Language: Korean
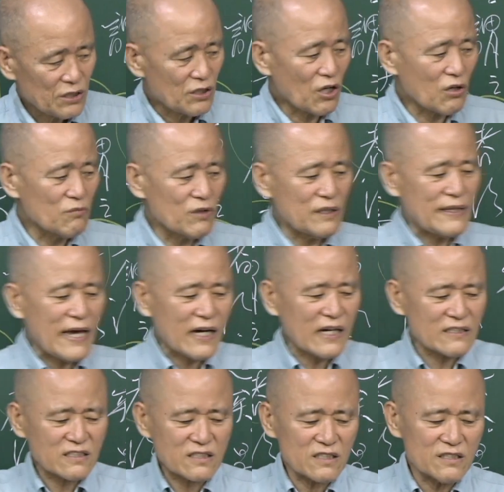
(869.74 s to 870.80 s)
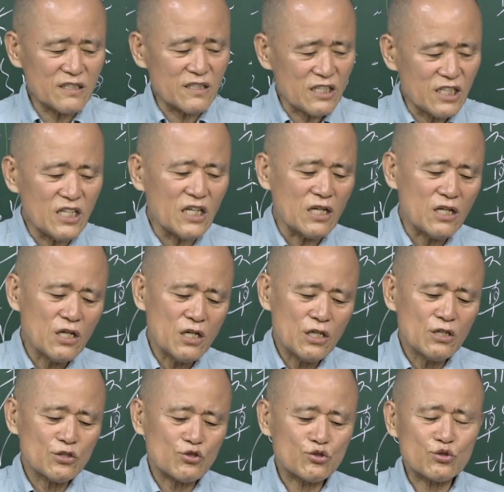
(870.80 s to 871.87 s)
여러분들 내가 쓴 이
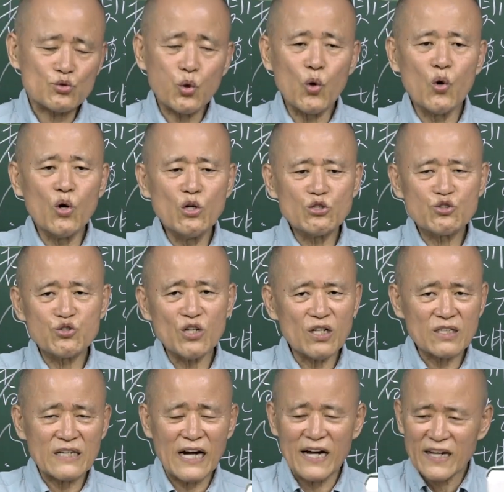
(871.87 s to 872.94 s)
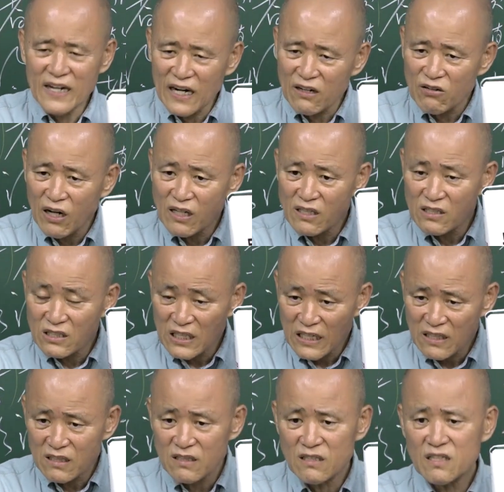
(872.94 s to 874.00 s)
도울 주역 강해라고 하는
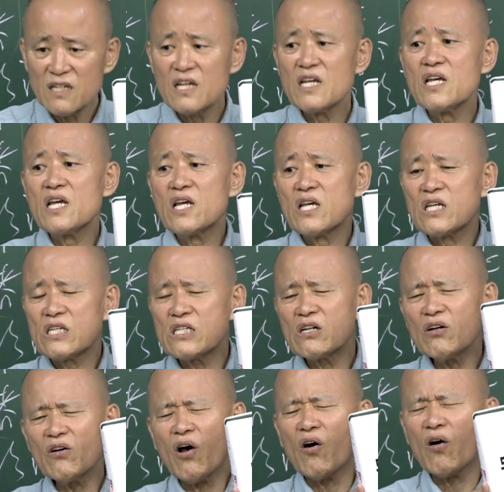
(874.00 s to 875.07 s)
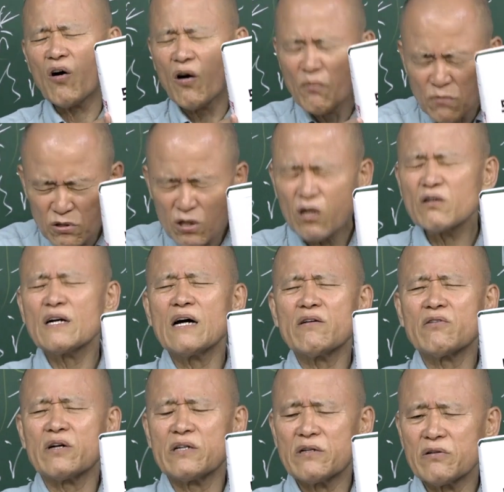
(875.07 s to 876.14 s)
책은 이건
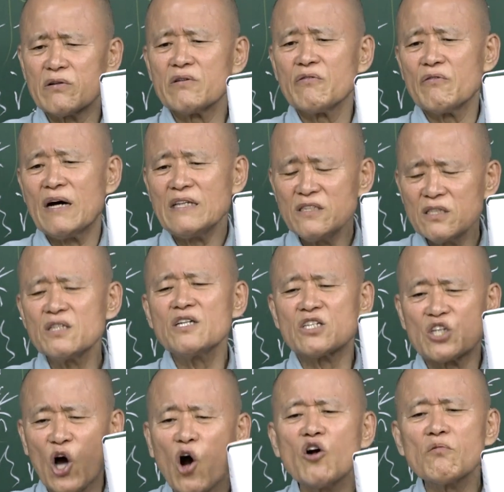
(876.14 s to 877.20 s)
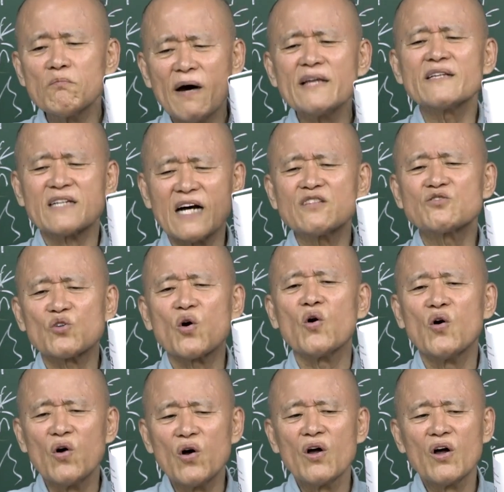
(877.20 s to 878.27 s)
엄청난 거예요. 이거는 완전히 경만
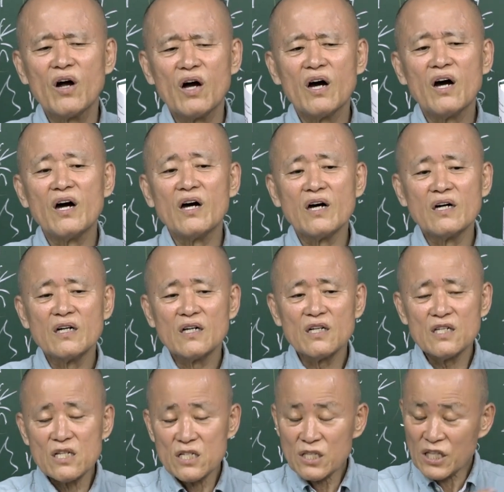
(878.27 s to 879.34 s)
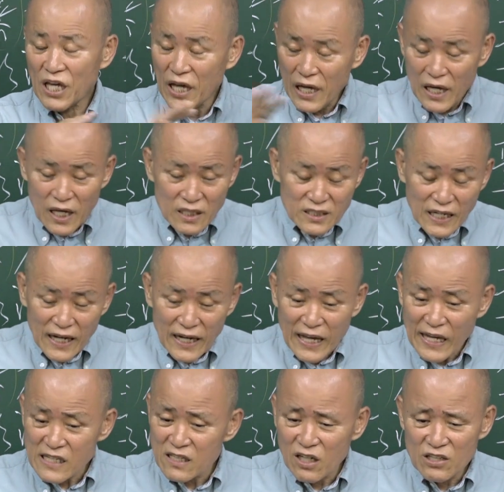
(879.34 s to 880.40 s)
가지고
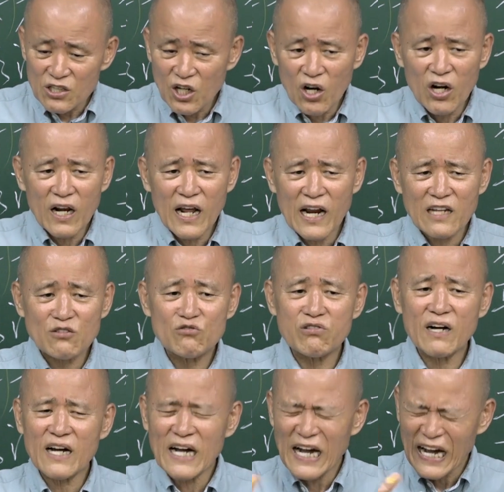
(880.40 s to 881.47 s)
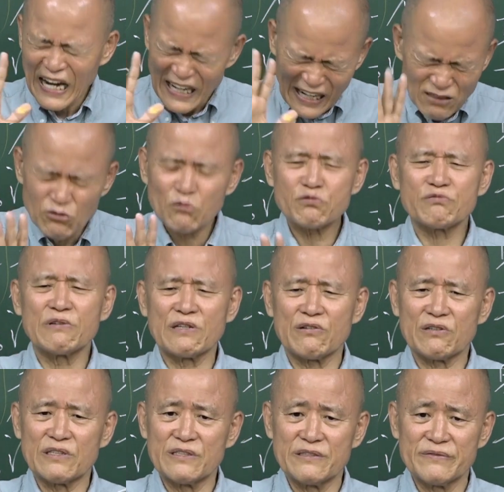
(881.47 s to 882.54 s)
계사에 이런 현란한 구라가 하나도
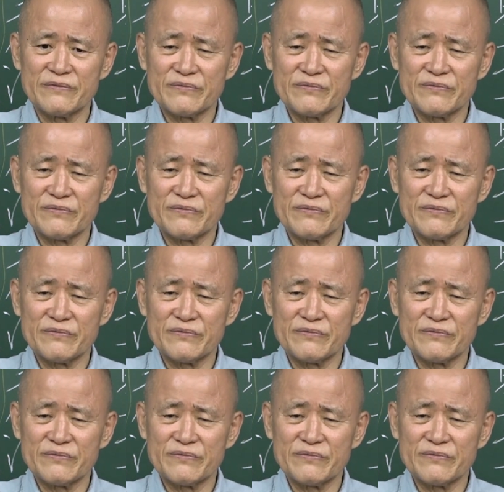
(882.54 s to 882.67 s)
없습니그